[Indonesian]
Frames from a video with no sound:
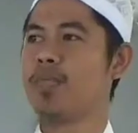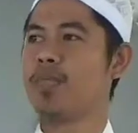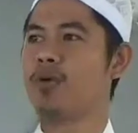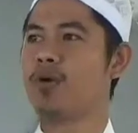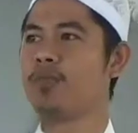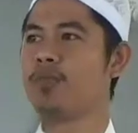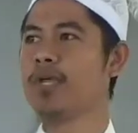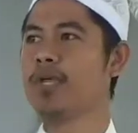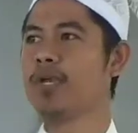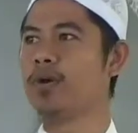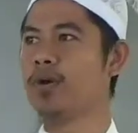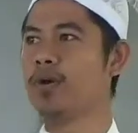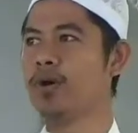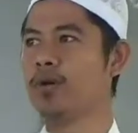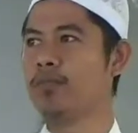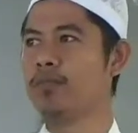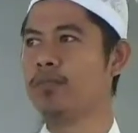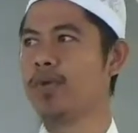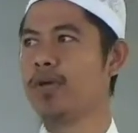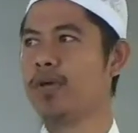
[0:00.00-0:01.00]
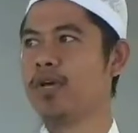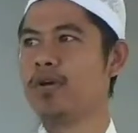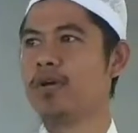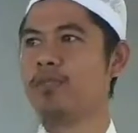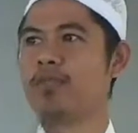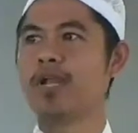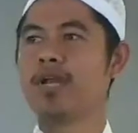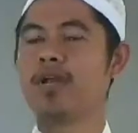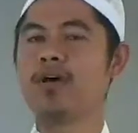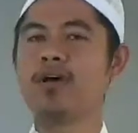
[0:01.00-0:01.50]
Waminhum
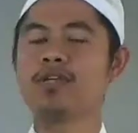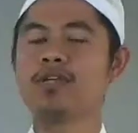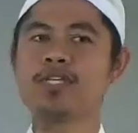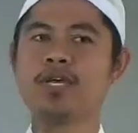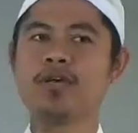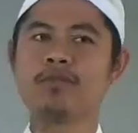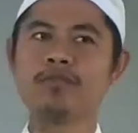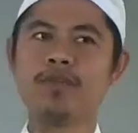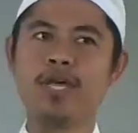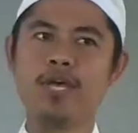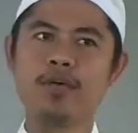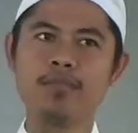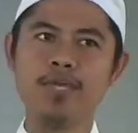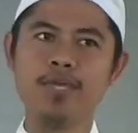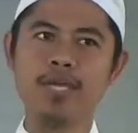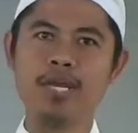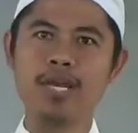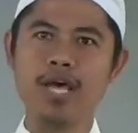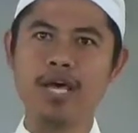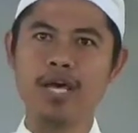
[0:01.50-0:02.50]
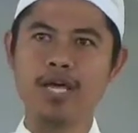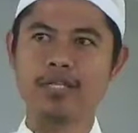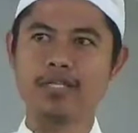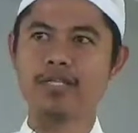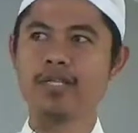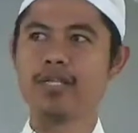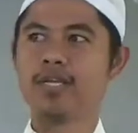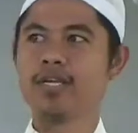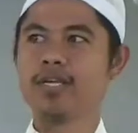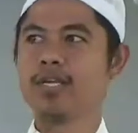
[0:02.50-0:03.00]
man khasabna bihil
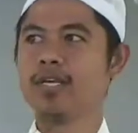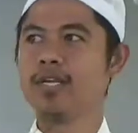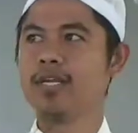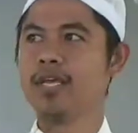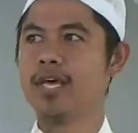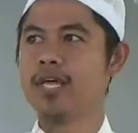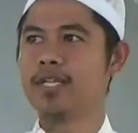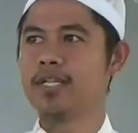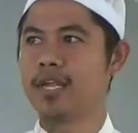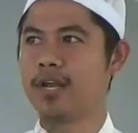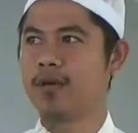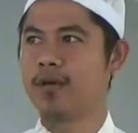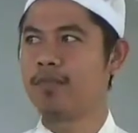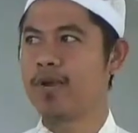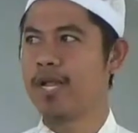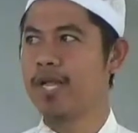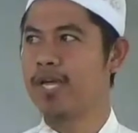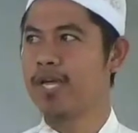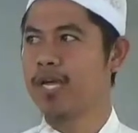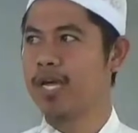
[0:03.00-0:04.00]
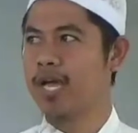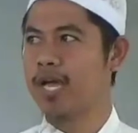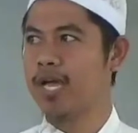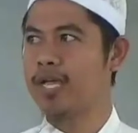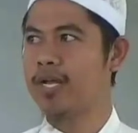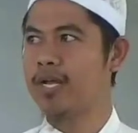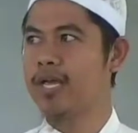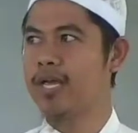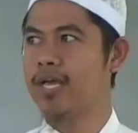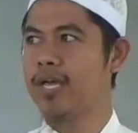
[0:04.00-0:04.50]
ard. Di antara
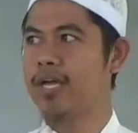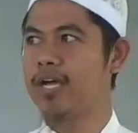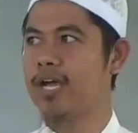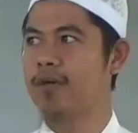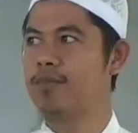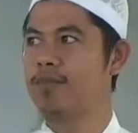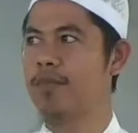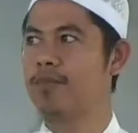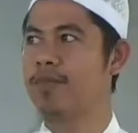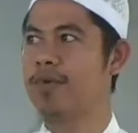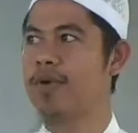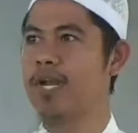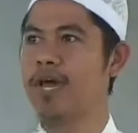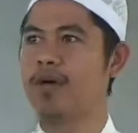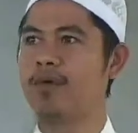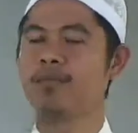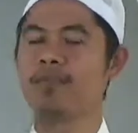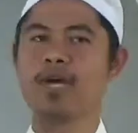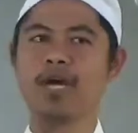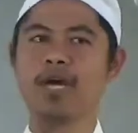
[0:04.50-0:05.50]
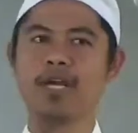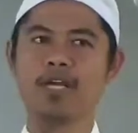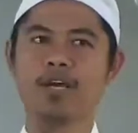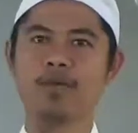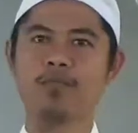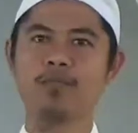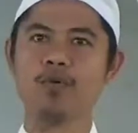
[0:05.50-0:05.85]
mereka ada yang kami penamkan ke